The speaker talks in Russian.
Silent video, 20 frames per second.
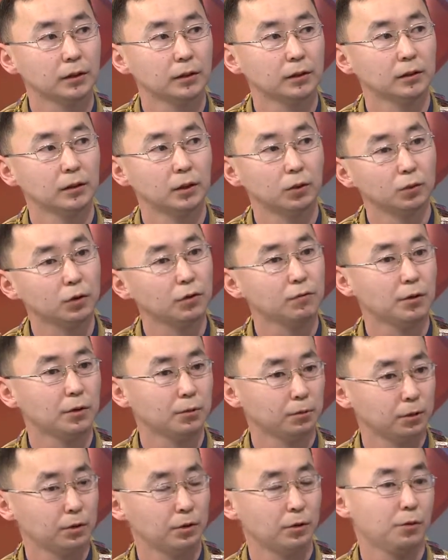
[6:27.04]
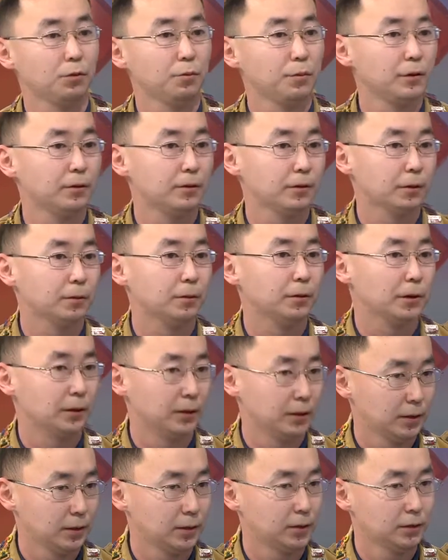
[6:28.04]
на уровне вот, любительского.
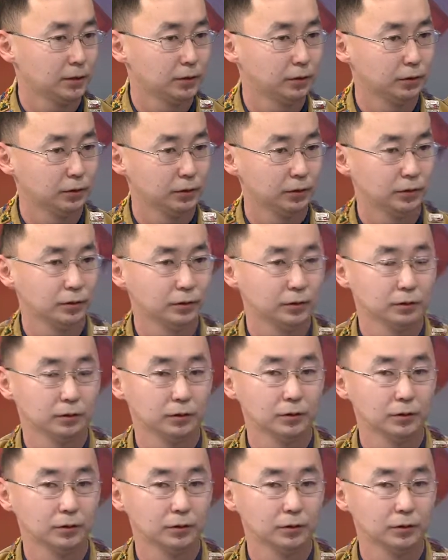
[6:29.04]
То есть э,